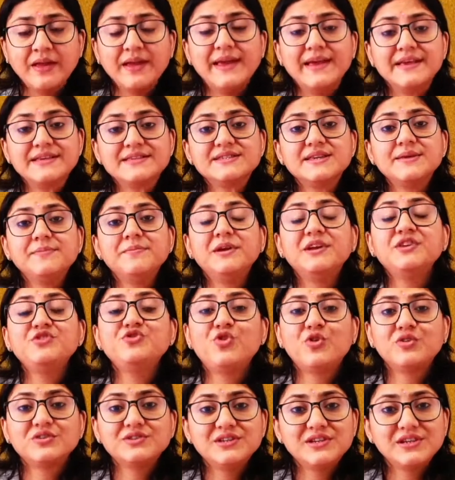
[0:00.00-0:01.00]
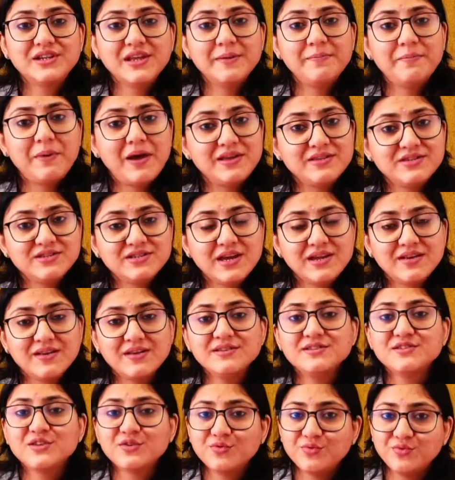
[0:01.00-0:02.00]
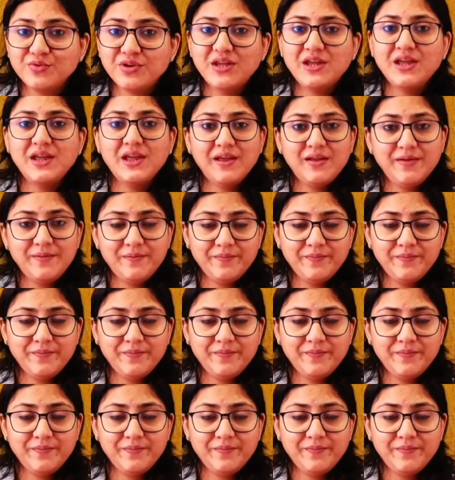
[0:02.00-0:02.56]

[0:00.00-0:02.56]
ऐसे में डॉक्टर के पास जाना ज़रूरी है